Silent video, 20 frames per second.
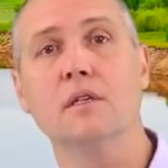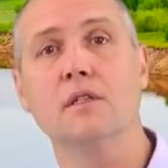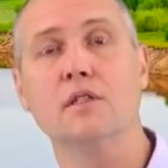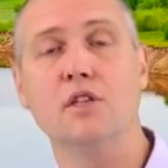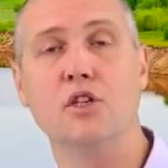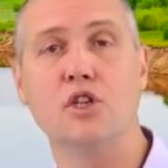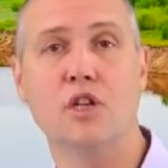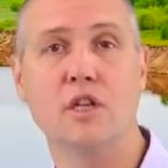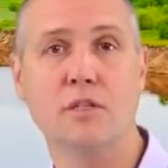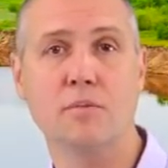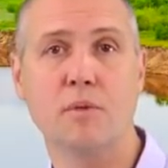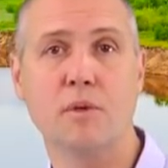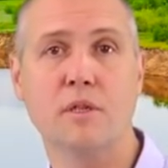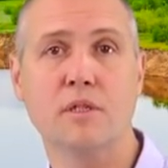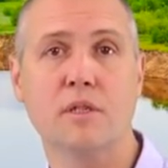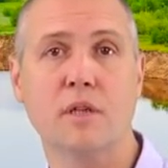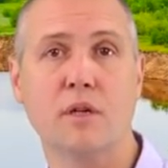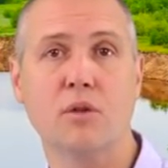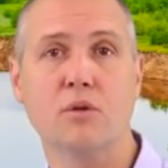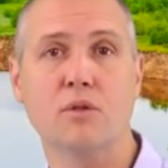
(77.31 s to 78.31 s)
сейчас
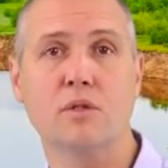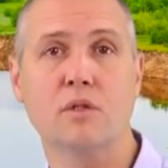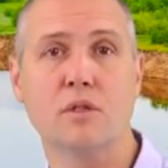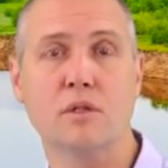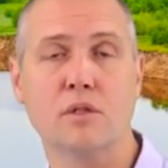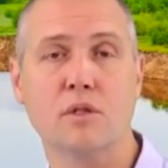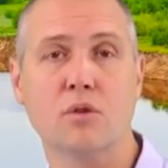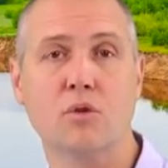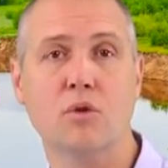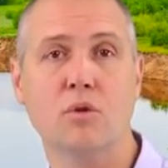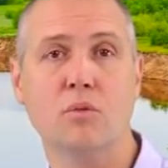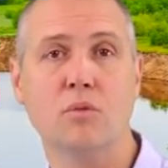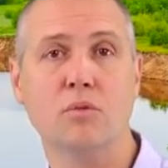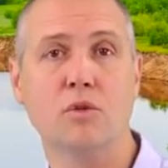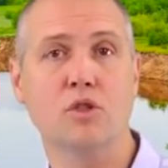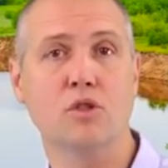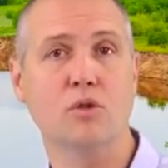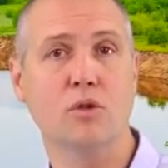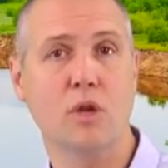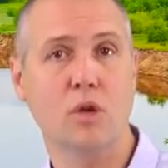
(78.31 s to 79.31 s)
признается языком
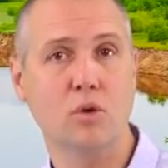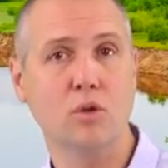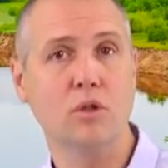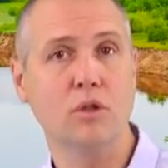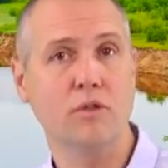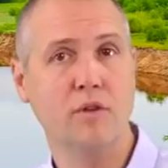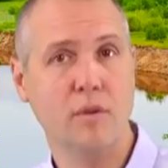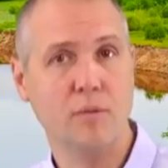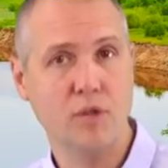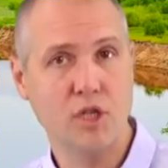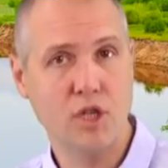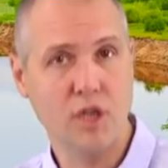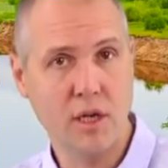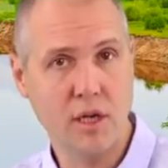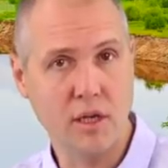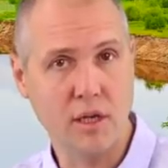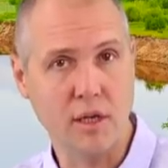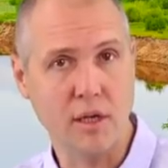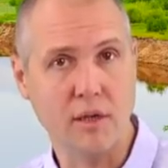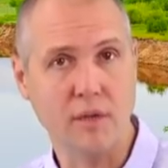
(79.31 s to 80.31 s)
международного
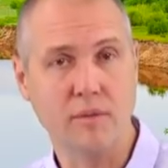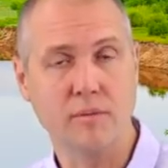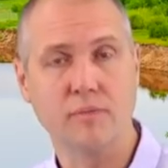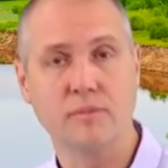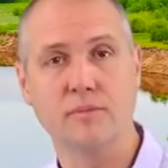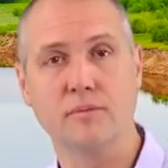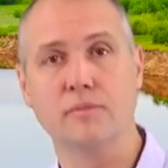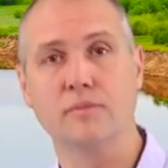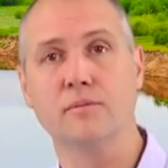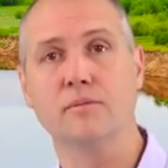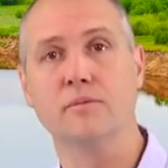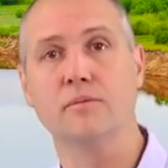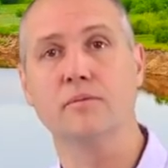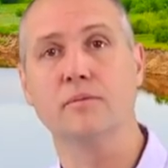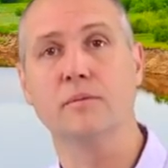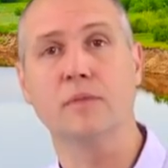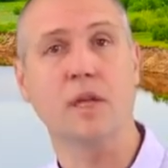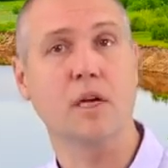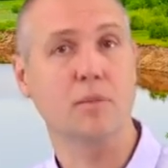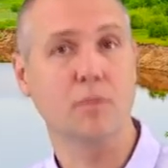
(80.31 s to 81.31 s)
общения.
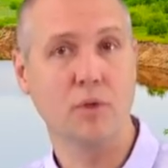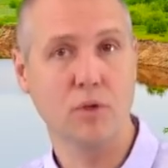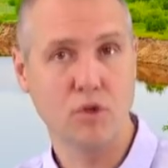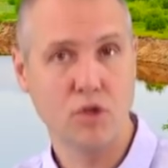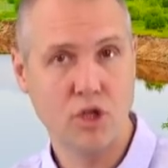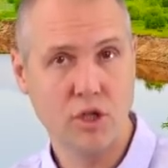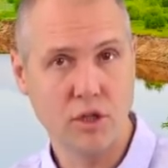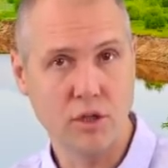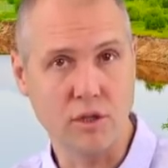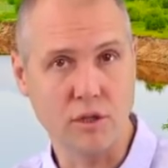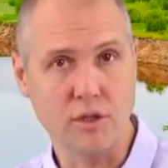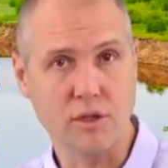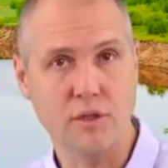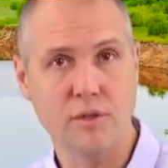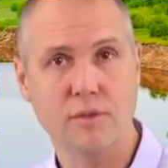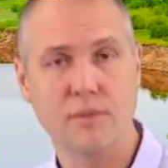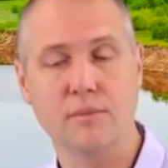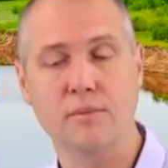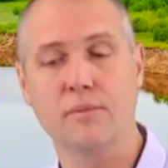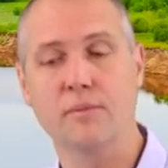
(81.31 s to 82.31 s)
Так
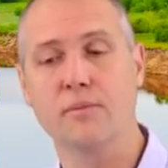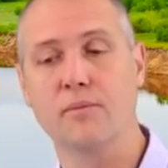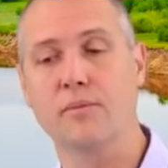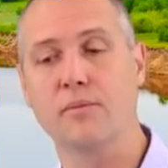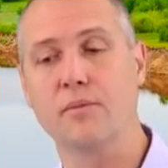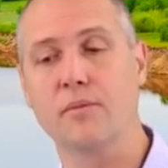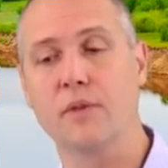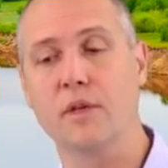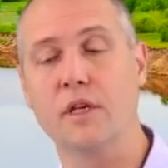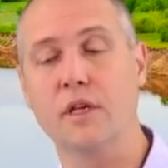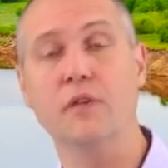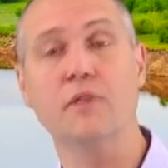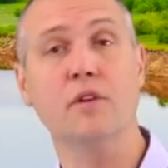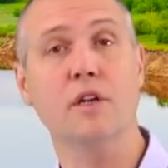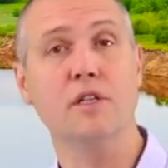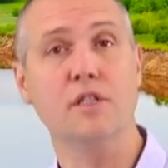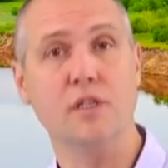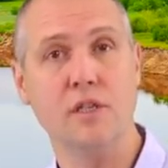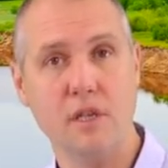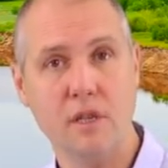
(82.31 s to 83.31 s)
получилось. И в
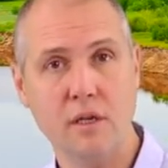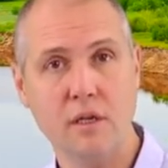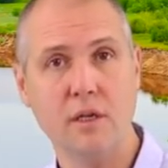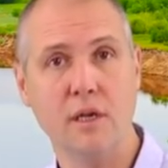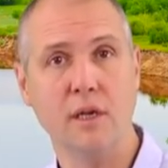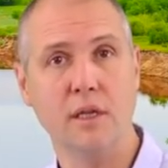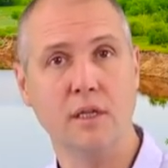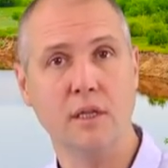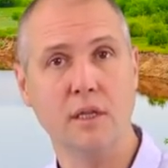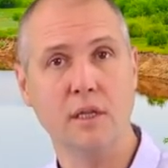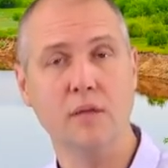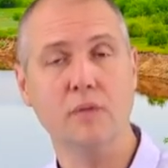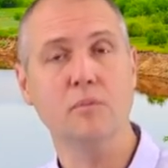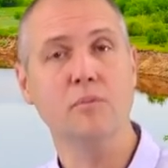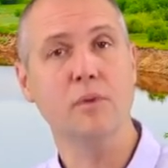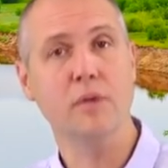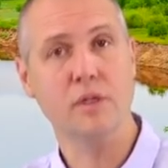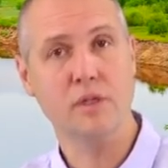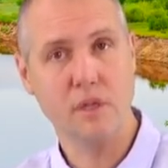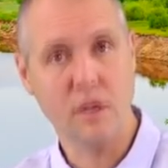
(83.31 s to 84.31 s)
России это
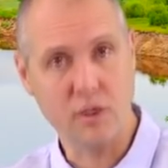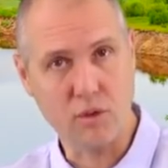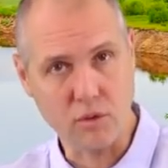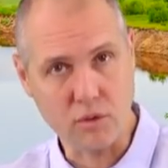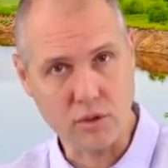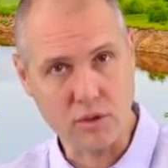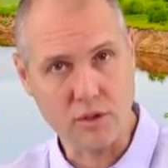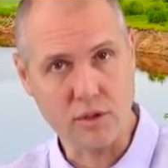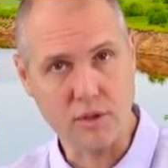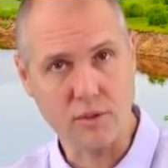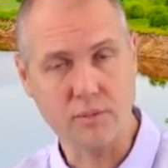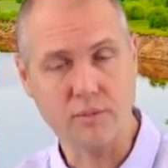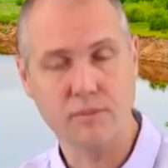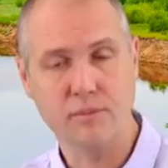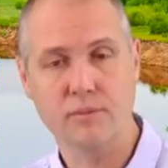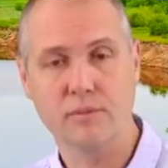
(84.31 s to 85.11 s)
признается.